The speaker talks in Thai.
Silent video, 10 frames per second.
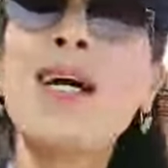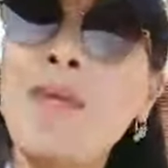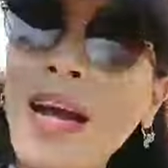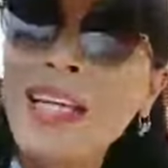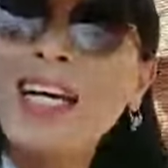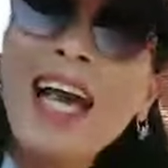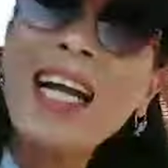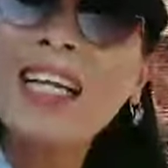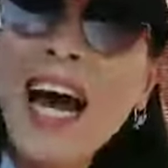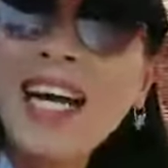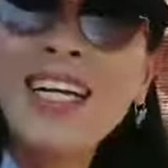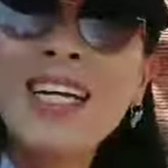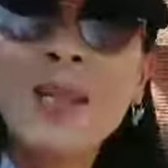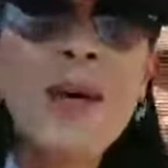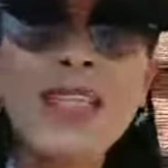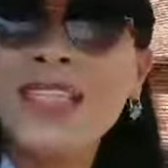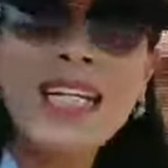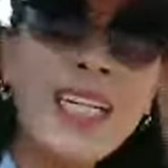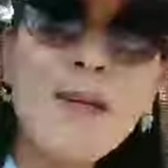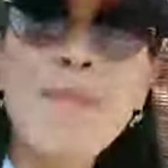นกันไปเยอะแยะเลยนะ แต่พอดิฉัน
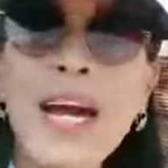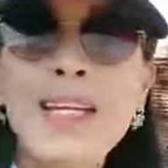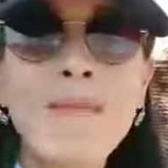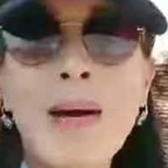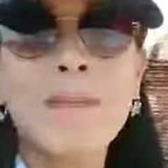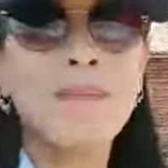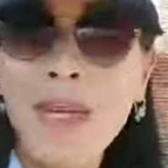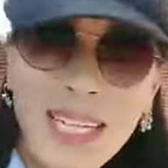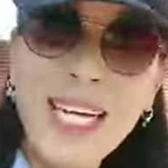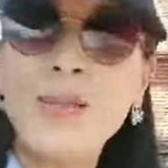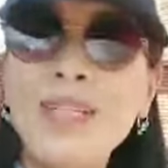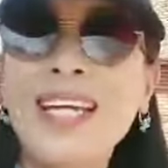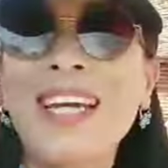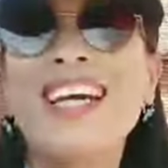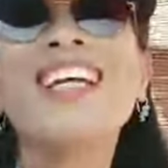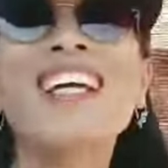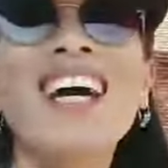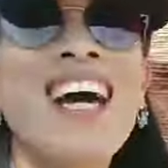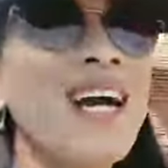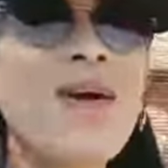ขึ้นไปเนี่ยแบบมีเรื่องทุกที
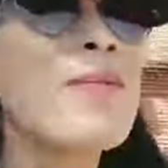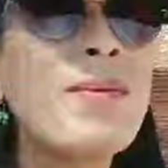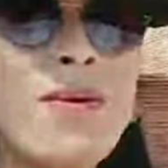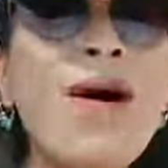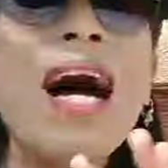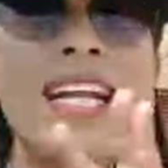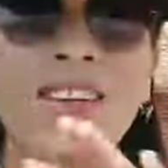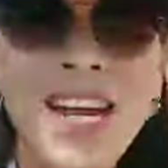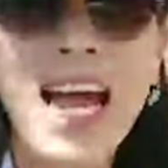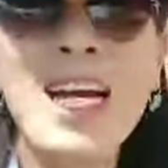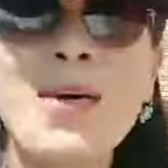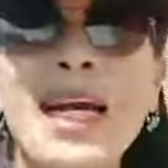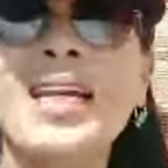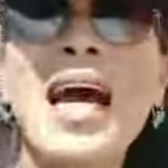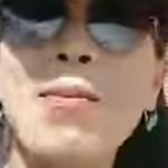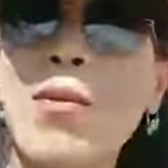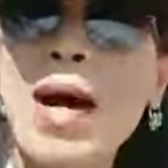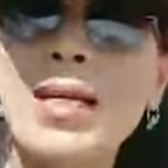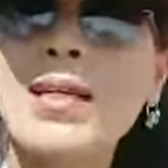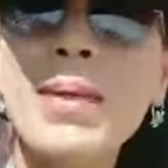เขาก็ไม่ไปว่าเลยหรอกนะ เขาก็แค่ถามบอก
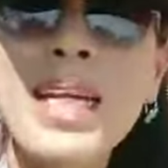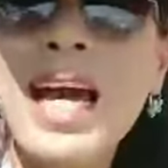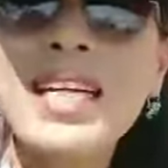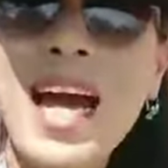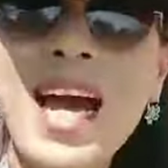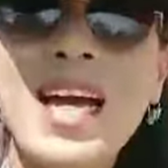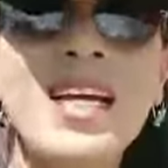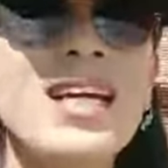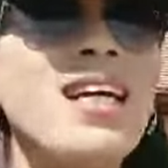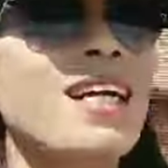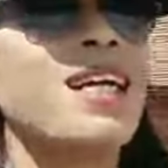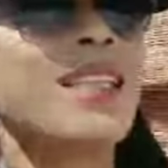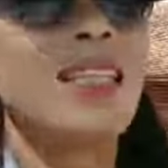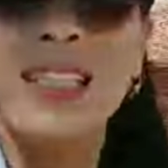ว่าขึ้นไม่ได้นะ แต่